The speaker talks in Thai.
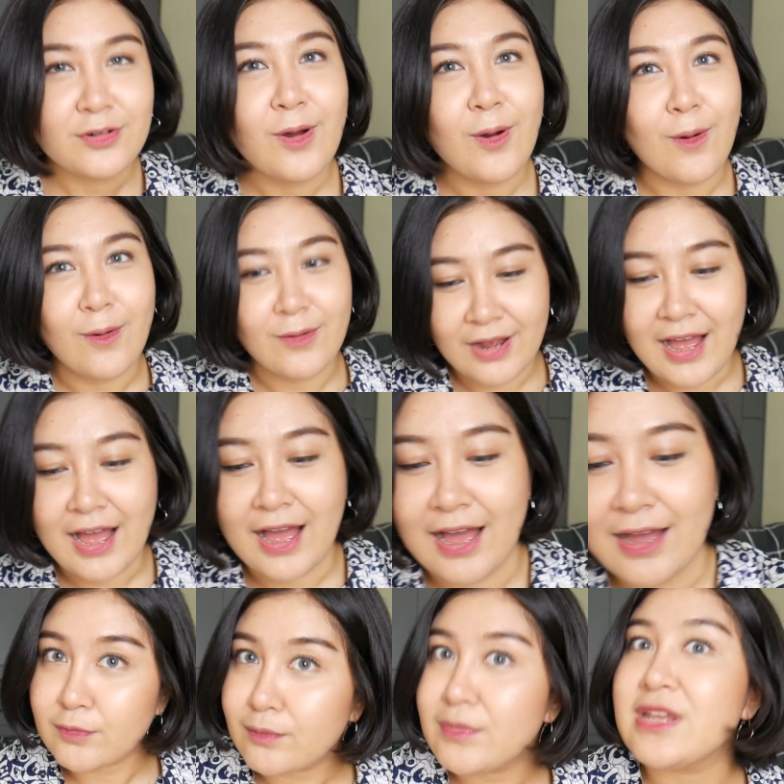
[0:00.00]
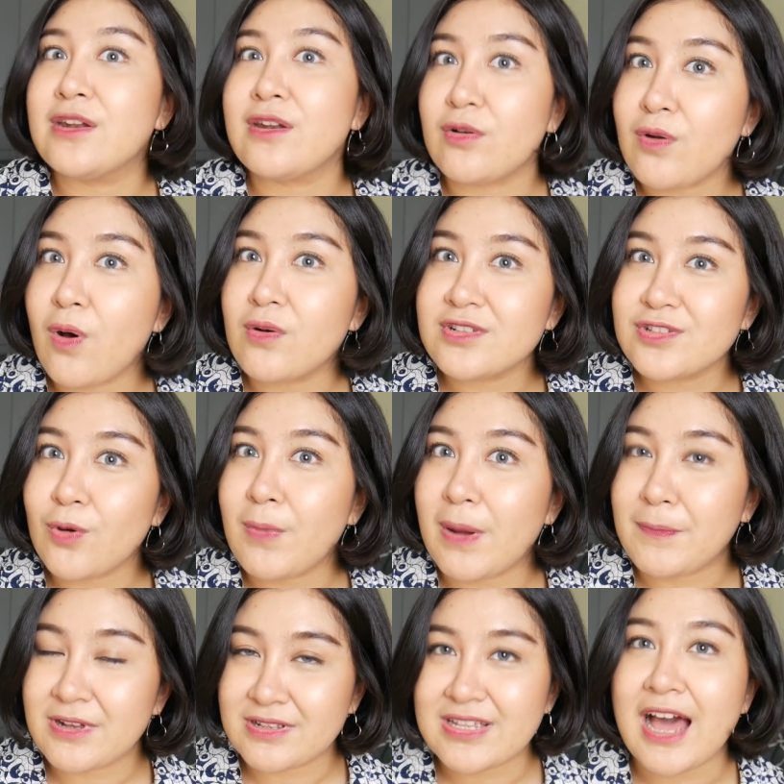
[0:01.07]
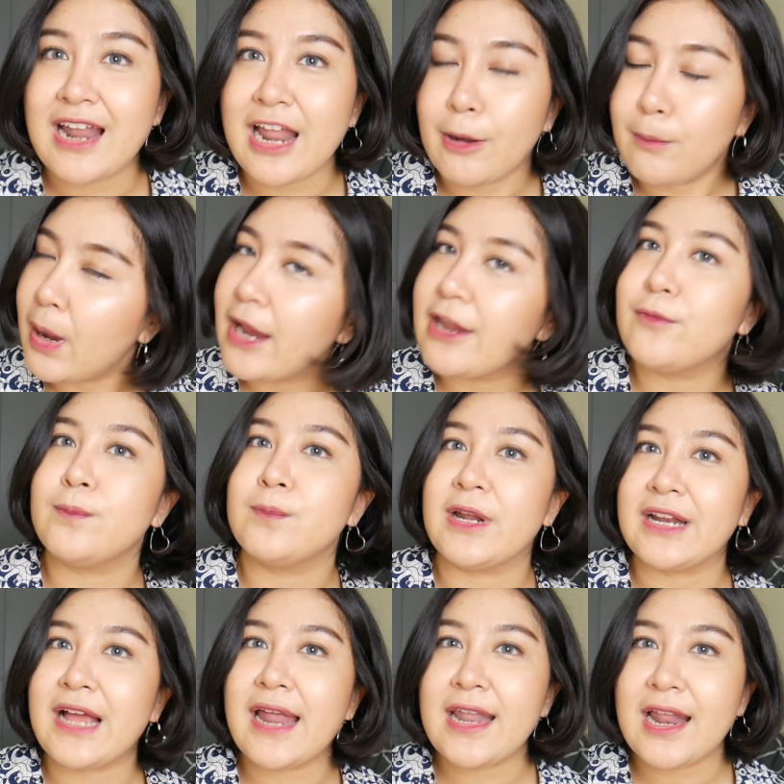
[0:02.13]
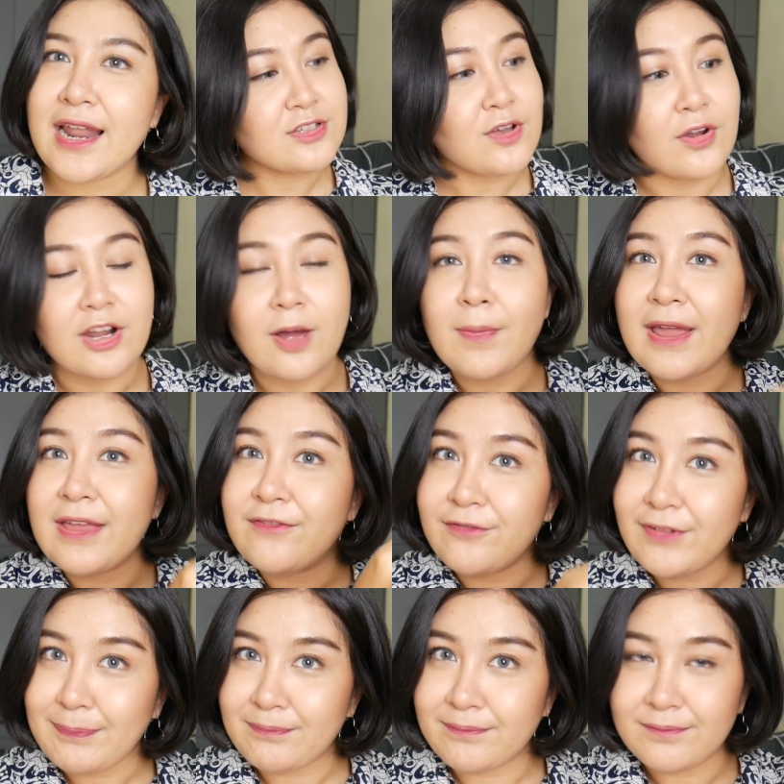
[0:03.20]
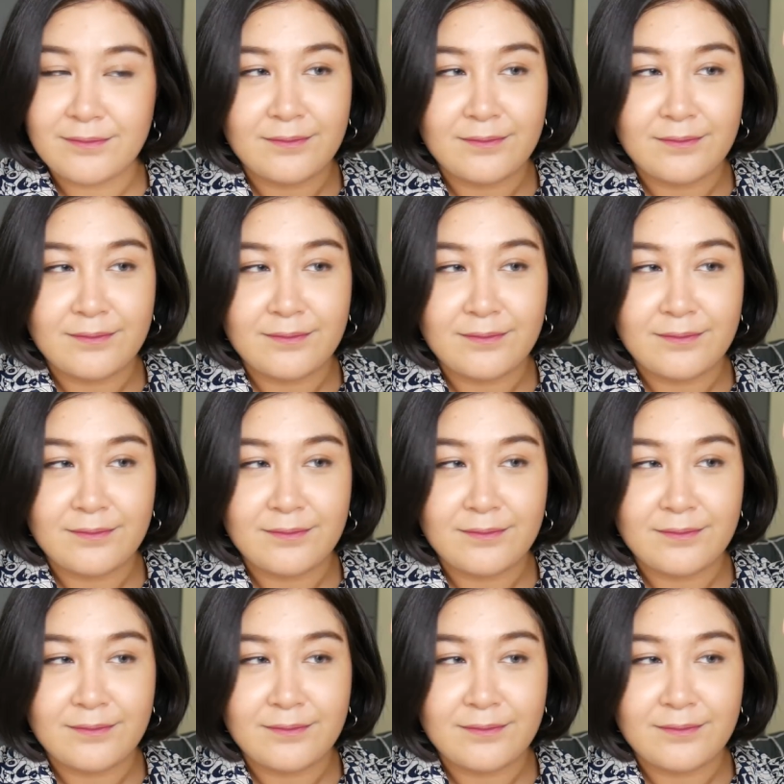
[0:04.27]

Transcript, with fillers: น้องๆค่ะมีน้องๆส่งมาปรึกษาหลังไมค์เหมือนกันอันละสอดเข้าไปฟัก